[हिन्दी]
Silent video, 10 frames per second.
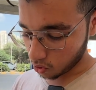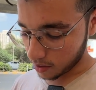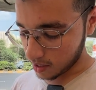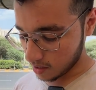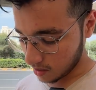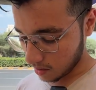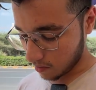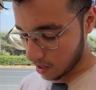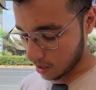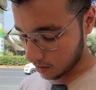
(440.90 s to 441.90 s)
तो भाई
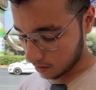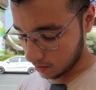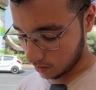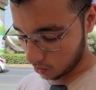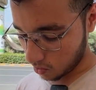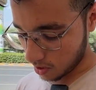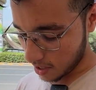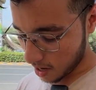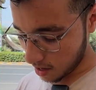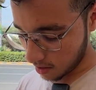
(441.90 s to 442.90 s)
निवाला तोड़
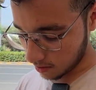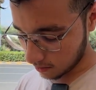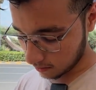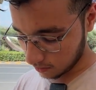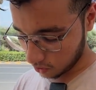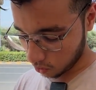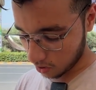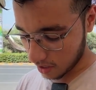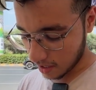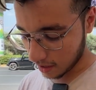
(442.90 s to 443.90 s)
लिया है
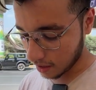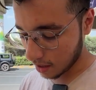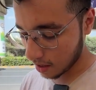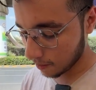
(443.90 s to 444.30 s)
छोले लेके